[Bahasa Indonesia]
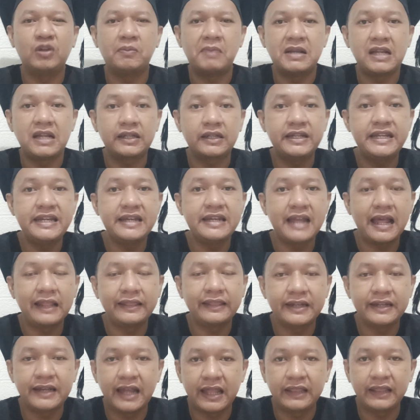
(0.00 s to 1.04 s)
udah banyak
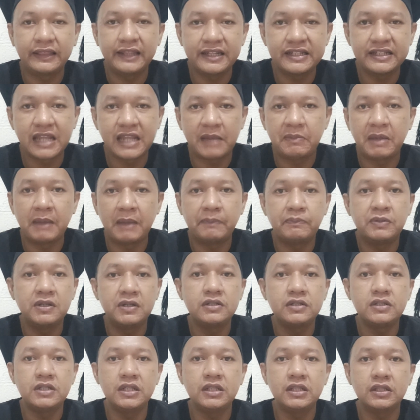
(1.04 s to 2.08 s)
dinanti-nantin sama
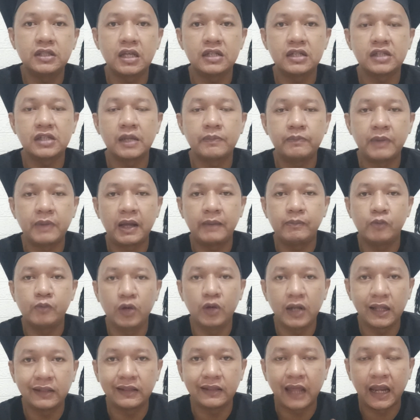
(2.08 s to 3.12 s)
pecinta sepak
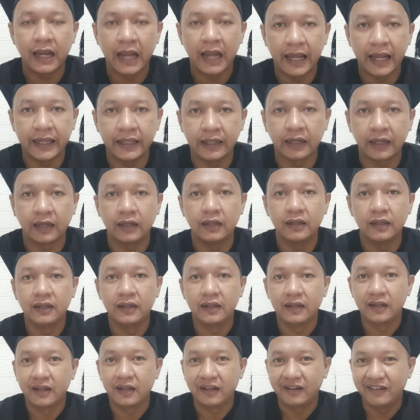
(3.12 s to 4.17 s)
bola tanah air.
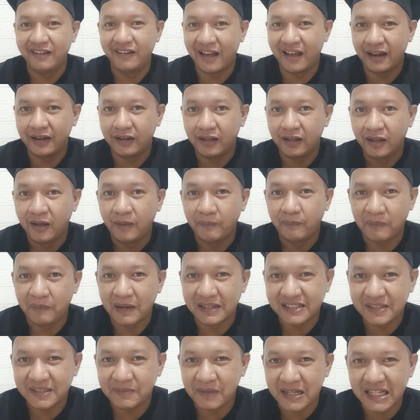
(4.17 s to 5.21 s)
Dan
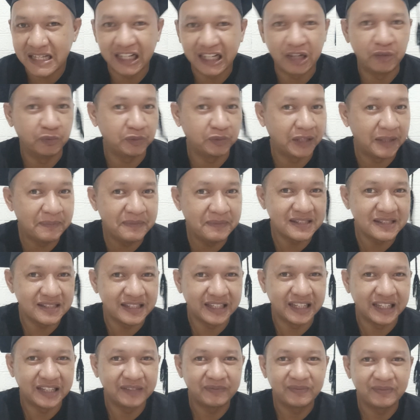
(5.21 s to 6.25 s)
pasti banyak yang
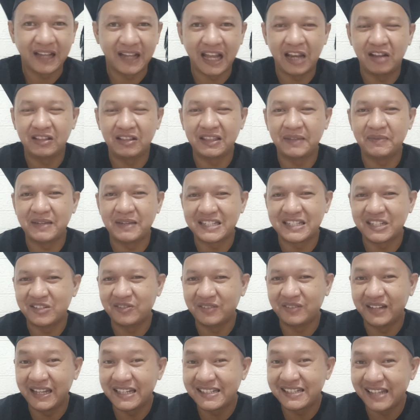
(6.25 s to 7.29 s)
optimis nih kalau timnas
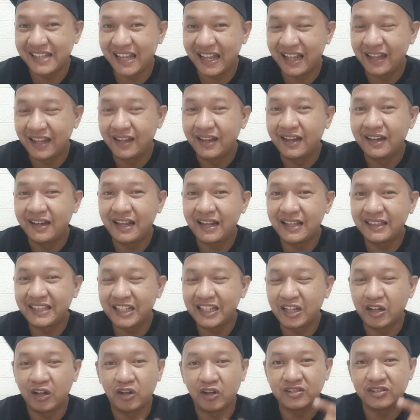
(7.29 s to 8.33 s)
Indonesia
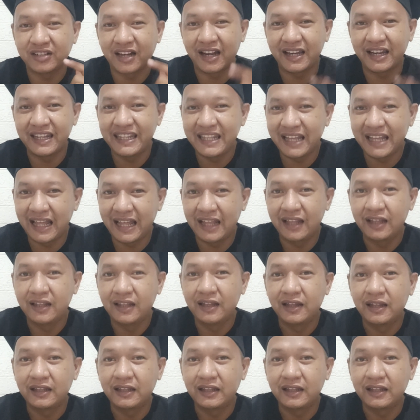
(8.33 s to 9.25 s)
nanti lawan Australia